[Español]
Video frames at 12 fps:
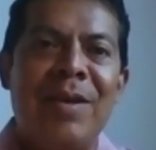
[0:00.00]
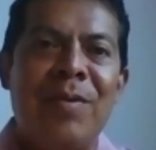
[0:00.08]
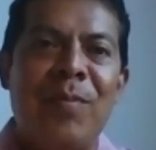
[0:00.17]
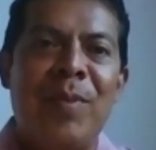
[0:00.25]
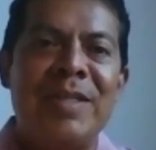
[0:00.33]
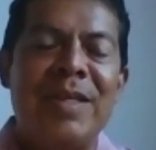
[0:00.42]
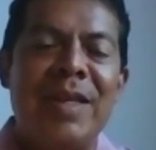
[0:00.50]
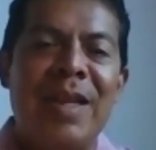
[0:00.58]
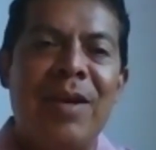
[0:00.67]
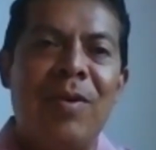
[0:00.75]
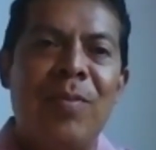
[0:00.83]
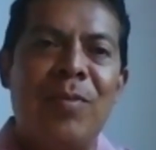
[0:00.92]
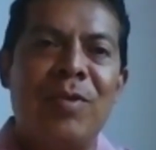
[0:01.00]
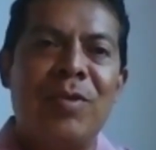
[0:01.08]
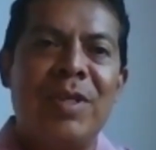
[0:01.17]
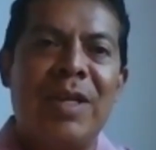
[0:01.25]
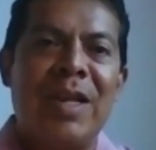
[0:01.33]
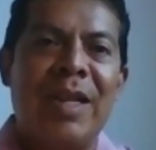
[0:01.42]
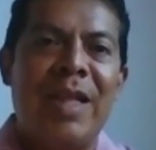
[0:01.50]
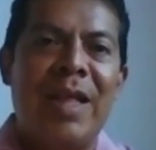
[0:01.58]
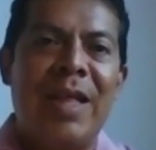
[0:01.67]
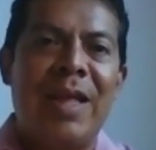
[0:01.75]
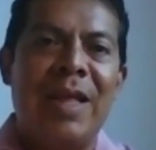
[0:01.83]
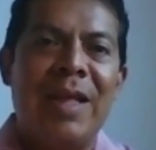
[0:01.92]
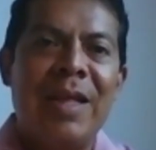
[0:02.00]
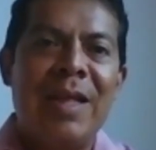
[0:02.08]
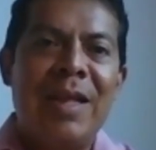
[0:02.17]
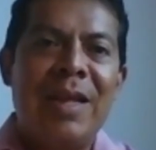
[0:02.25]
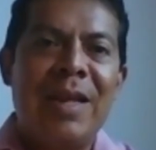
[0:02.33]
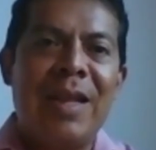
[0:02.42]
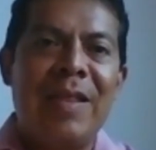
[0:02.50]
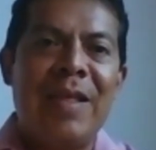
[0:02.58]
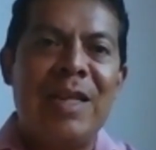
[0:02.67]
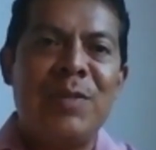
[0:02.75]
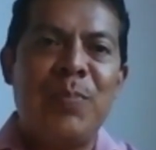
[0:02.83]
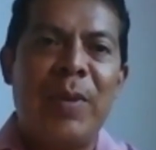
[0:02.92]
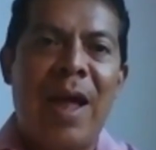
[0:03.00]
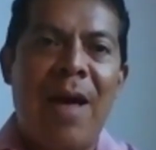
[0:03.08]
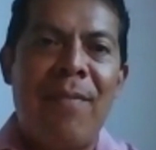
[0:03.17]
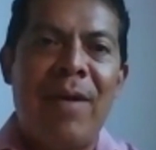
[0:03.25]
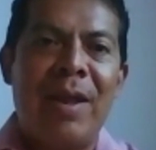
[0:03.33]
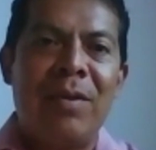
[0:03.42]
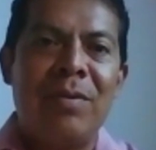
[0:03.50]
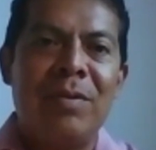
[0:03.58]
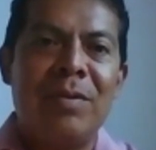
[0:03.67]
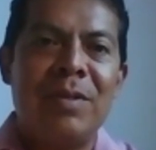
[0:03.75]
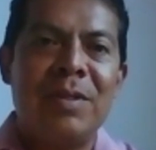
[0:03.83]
hombres de negro en motocicleta nadie la esperaba, ¿no?